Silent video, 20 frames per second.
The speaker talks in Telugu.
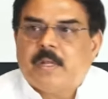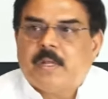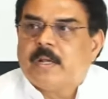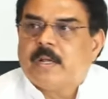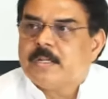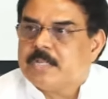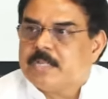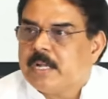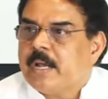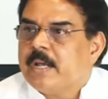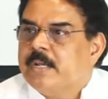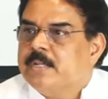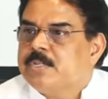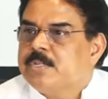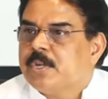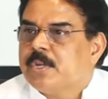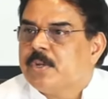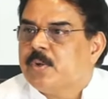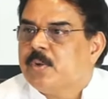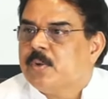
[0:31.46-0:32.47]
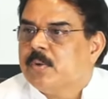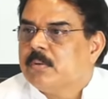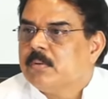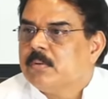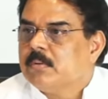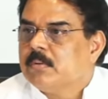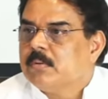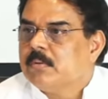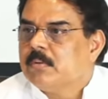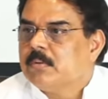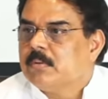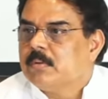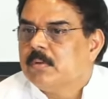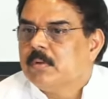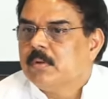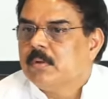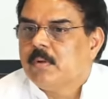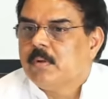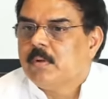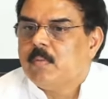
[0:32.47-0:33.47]
ఏ విధంగా చలాయించారో
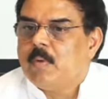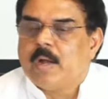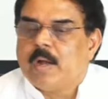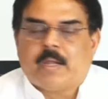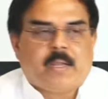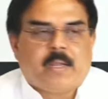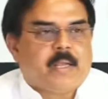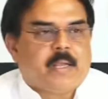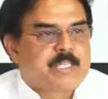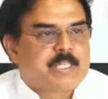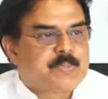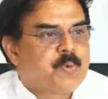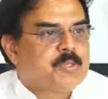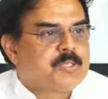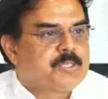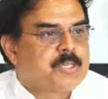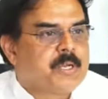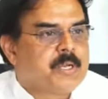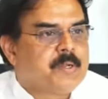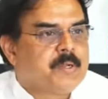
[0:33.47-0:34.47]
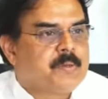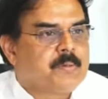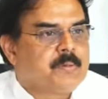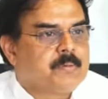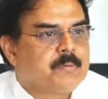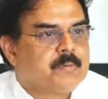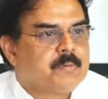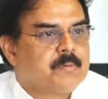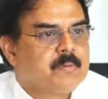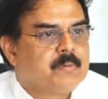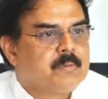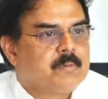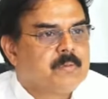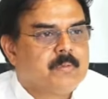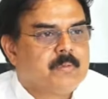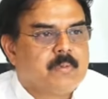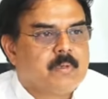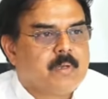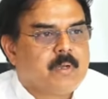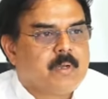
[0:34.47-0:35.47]
వాటిని ఎక్స్పోజ్ చేయడం
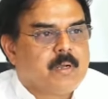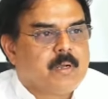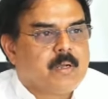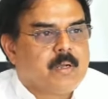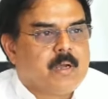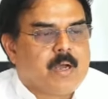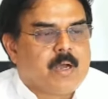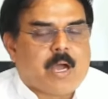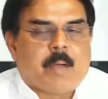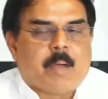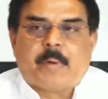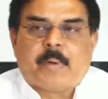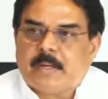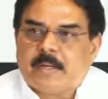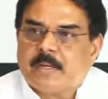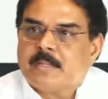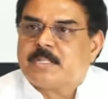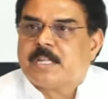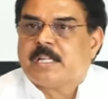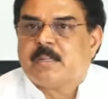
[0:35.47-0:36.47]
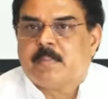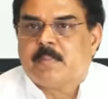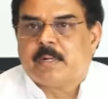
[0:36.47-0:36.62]
ఆ పర్యటన